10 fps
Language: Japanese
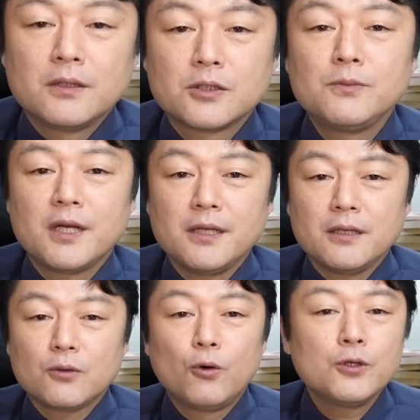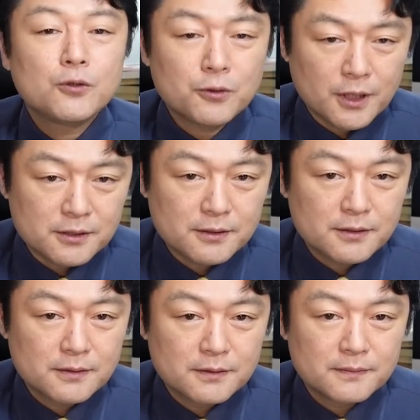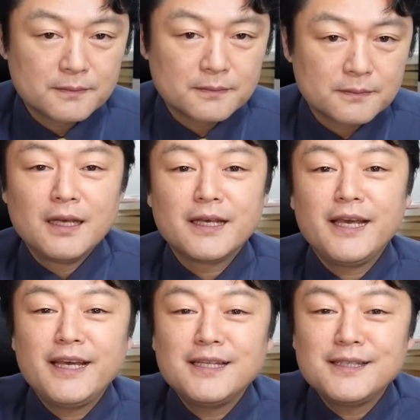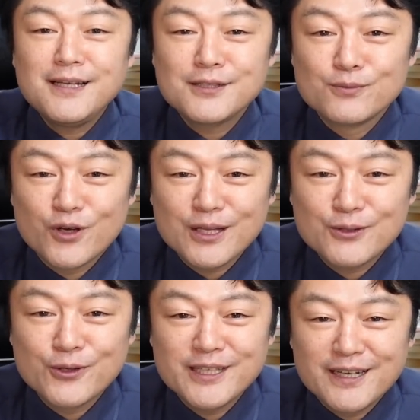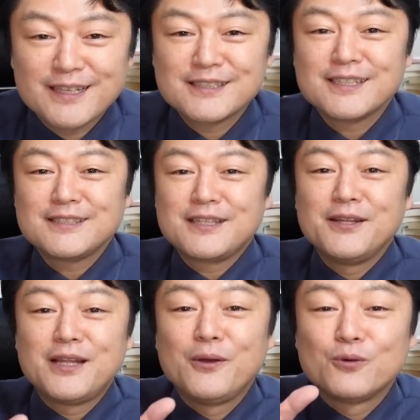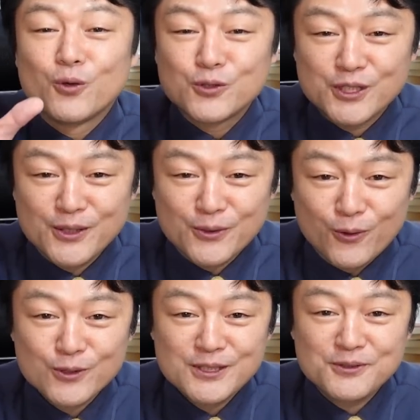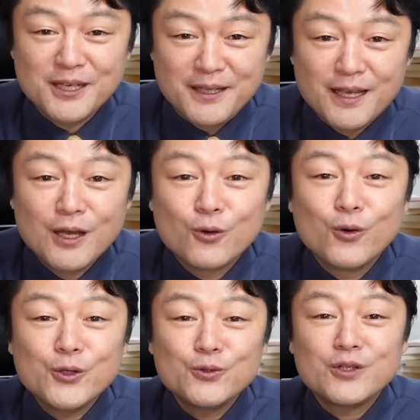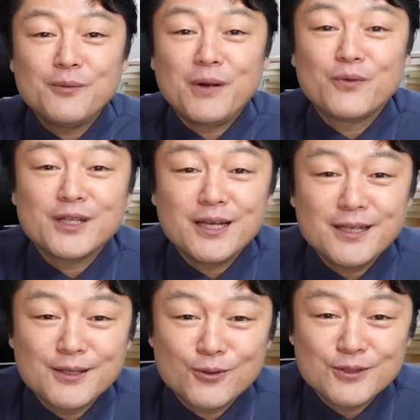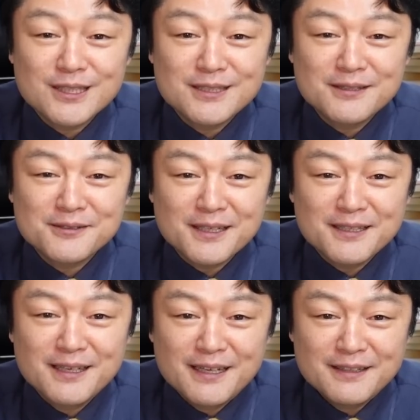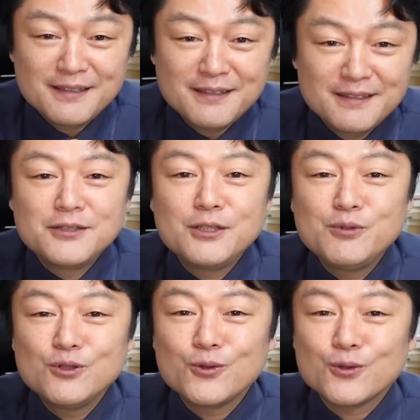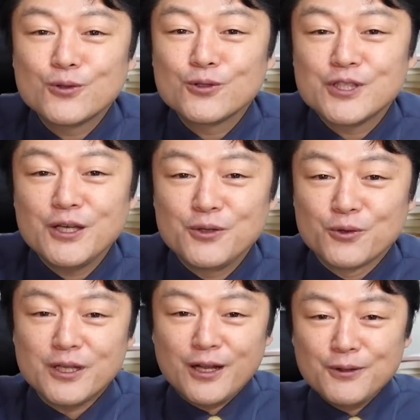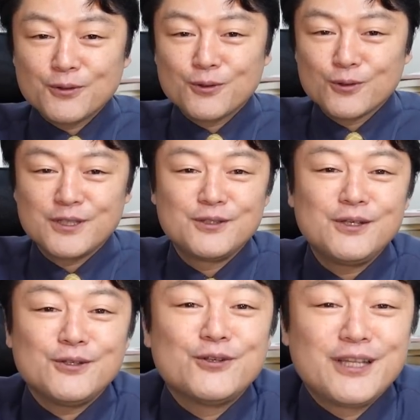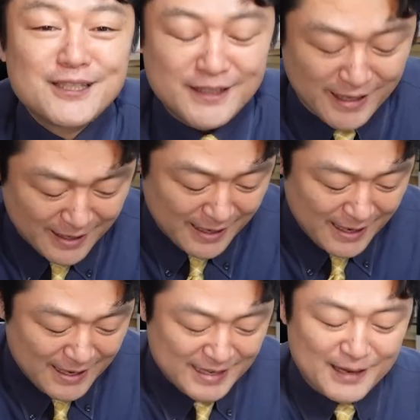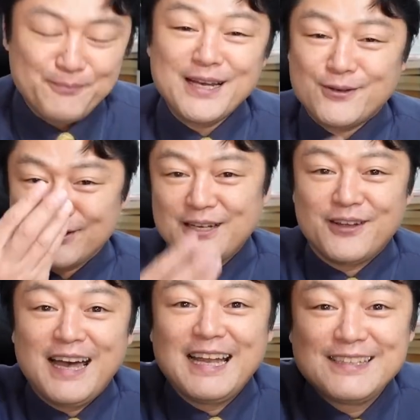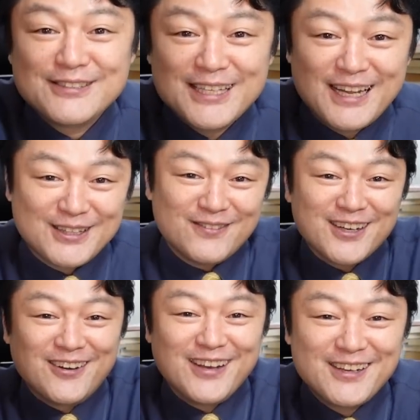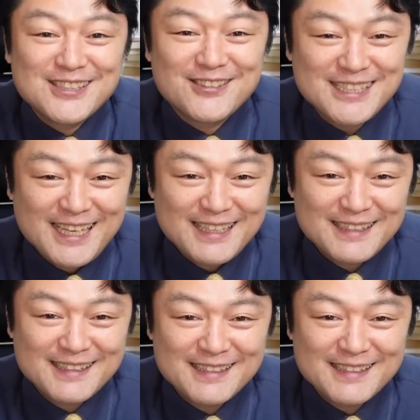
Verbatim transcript: つまり、こういうことです。軽減税率もらっておきながら、しかし宣伝を読者に押し付けて、公共の電波もただ当然で使ってね。自分のところの社員をタレント同然に売り出して、ええー、やっぱりこちらの韓流タレントもご利用しをして。